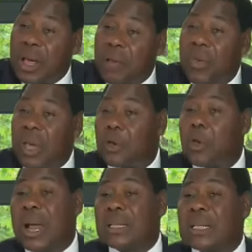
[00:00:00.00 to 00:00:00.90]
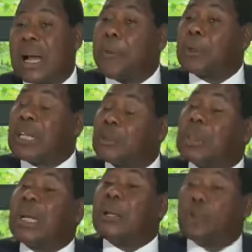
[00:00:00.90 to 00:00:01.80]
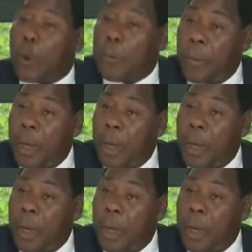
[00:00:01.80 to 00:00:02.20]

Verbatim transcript: véhicules, etc., pour transporter les troupes.